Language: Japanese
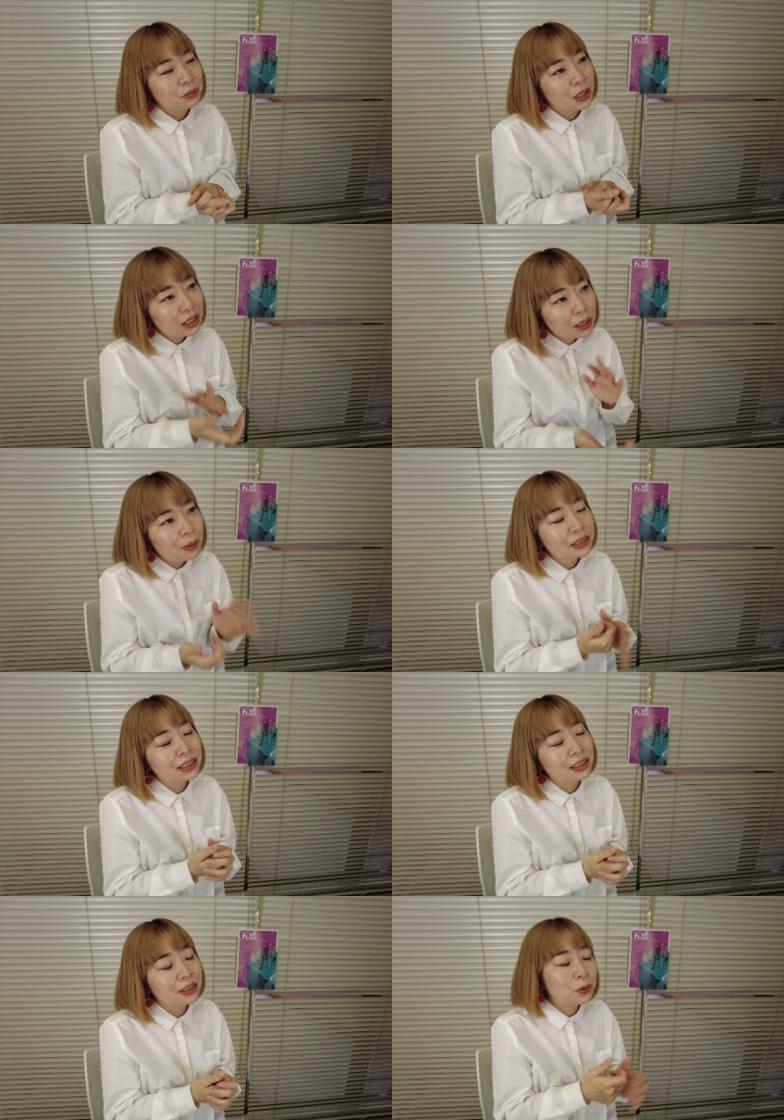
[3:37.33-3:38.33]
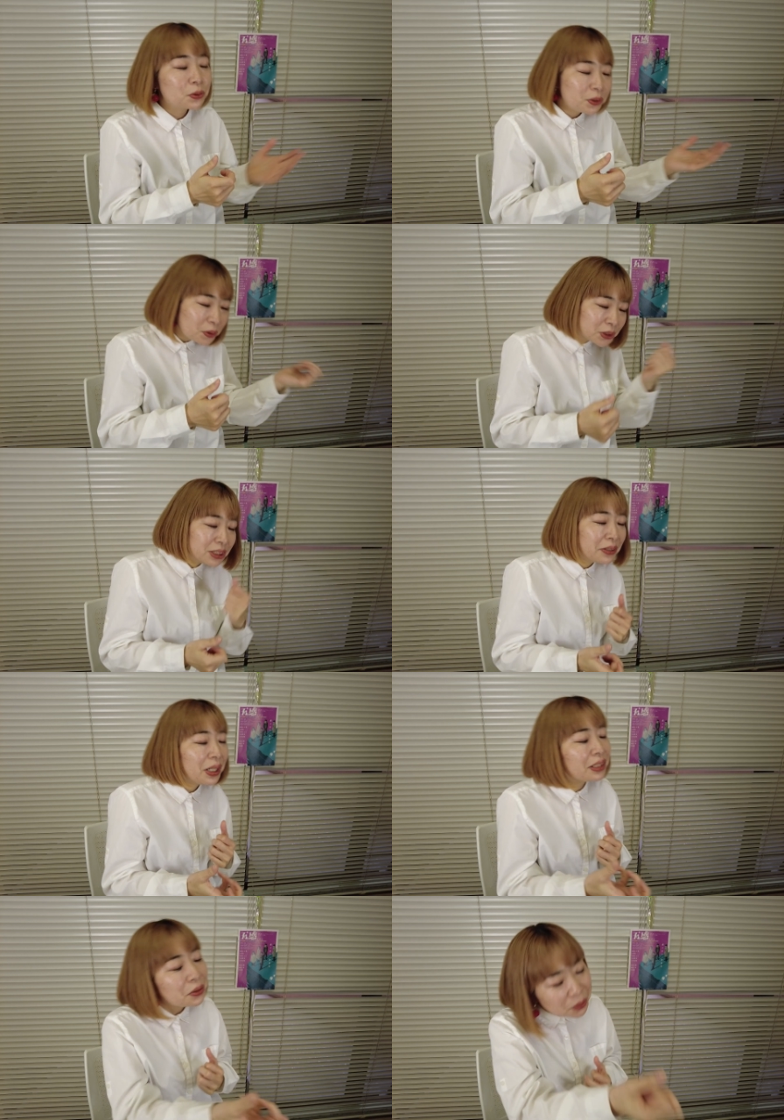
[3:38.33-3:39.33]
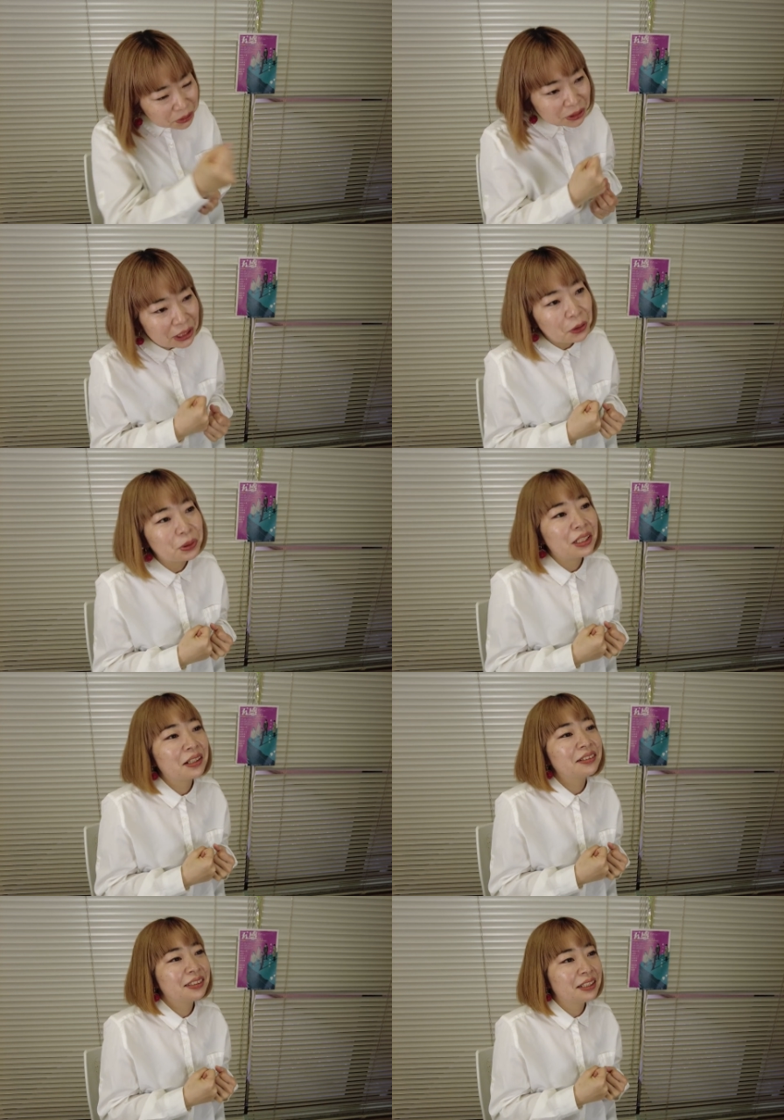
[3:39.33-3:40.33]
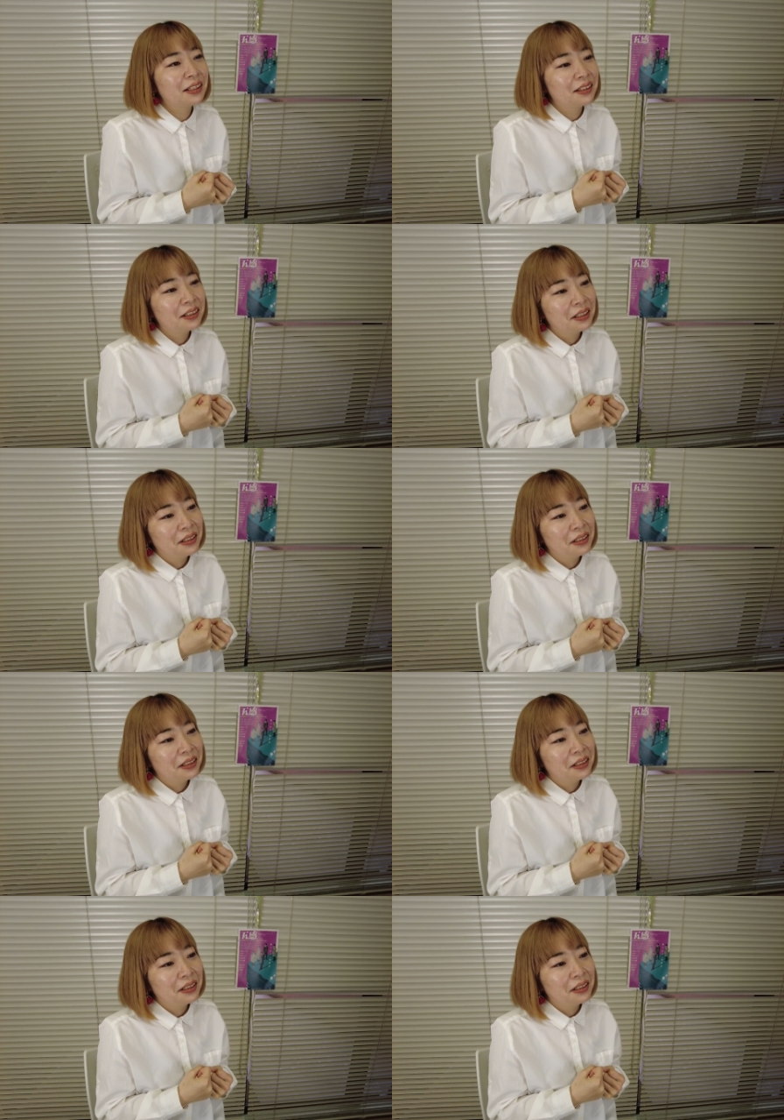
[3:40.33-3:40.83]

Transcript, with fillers: 何回も話し合って、この要素入れようあの要素入れようみたいな感じで、